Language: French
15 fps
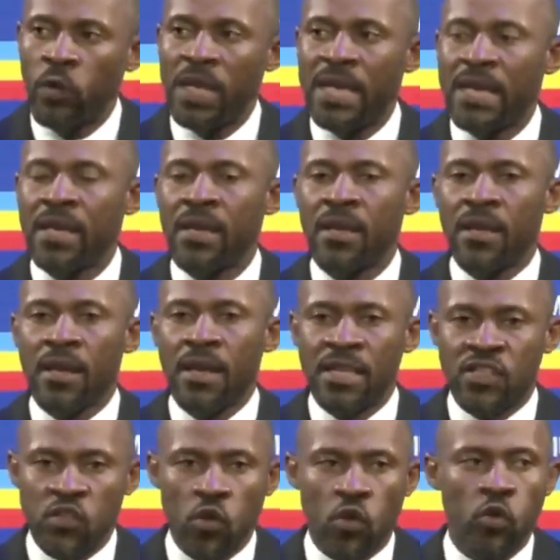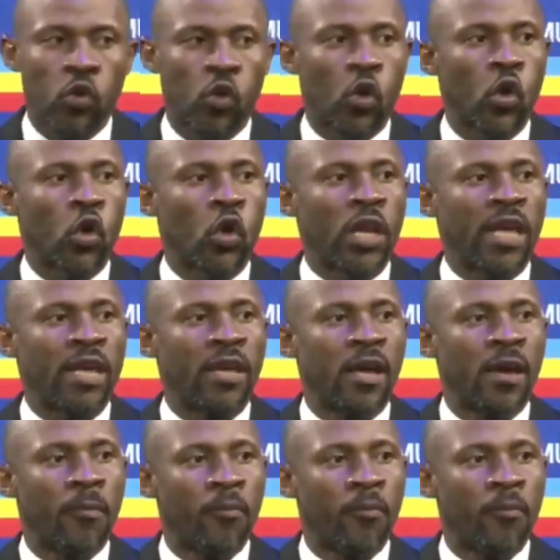couler les sons de Congolais